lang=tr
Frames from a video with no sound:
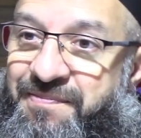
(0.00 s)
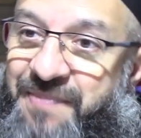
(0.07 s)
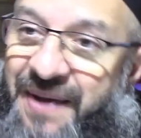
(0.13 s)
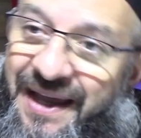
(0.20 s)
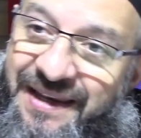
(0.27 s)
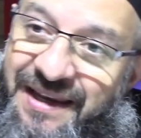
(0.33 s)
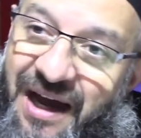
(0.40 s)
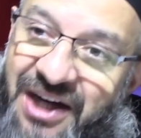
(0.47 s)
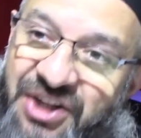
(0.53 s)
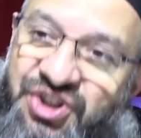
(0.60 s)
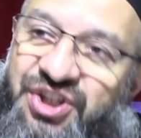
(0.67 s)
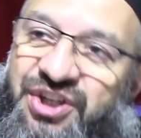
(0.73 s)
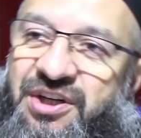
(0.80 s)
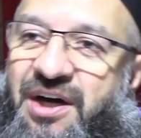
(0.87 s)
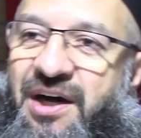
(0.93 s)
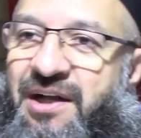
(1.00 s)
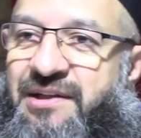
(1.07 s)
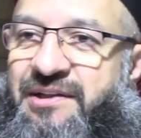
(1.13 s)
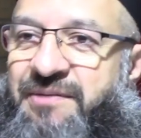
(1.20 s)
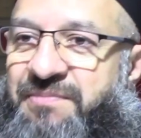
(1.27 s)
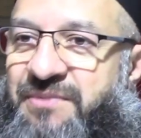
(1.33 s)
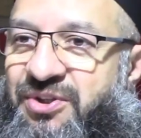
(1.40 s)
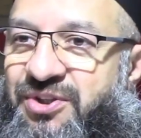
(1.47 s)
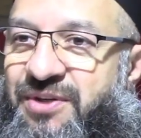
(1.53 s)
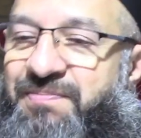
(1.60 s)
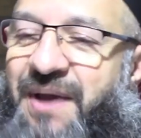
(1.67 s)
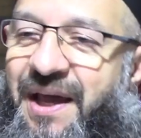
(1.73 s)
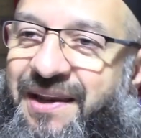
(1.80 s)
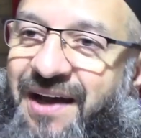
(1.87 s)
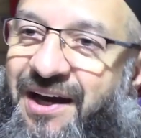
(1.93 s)
Ben acı aldım ben diyecek. Acı
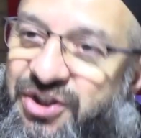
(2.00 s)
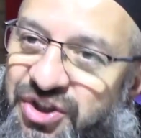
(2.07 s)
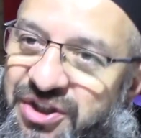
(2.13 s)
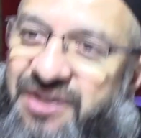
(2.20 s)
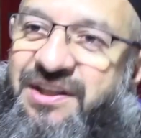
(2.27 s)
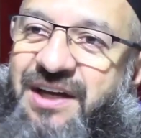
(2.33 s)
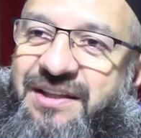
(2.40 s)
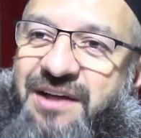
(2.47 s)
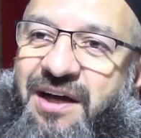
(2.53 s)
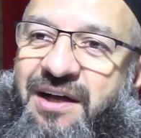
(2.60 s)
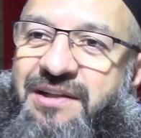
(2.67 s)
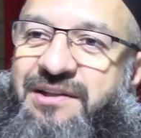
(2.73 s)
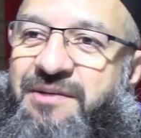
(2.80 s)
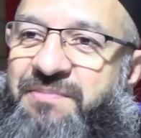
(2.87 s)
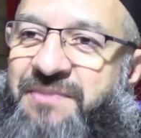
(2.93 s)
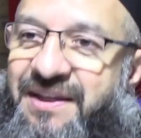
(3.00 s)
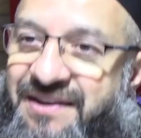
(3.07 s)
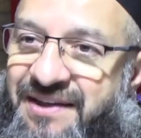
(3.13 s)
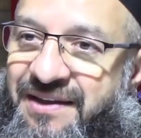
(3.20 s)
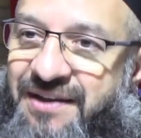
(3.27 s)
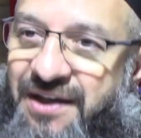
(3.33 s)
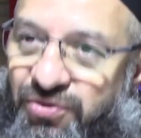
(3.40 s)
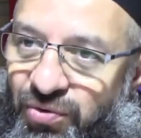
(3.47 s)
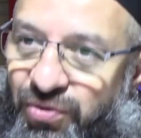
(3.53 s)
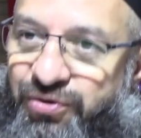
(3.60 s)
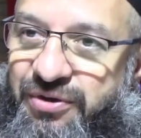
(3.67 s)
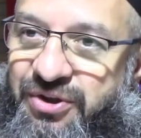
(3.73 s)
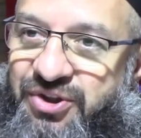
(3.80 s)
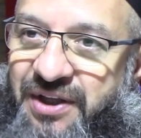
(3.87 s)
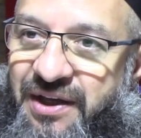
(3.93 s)
ben acı tat aldım dediğinde
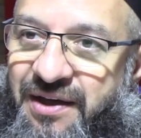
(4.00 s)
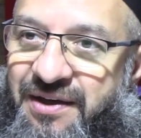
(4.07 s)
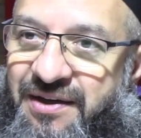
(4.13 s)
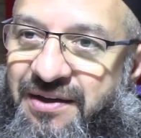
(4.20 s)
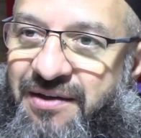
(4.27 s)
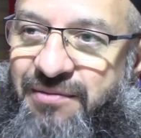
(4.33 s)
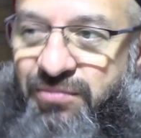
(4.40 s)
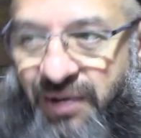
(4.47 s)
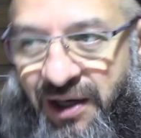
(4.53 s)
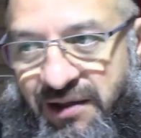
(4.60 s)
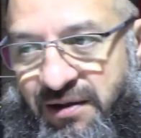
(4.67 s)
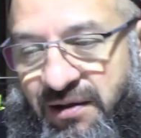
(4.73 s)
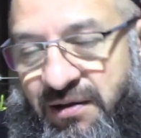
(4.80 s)
doğru işte. Bal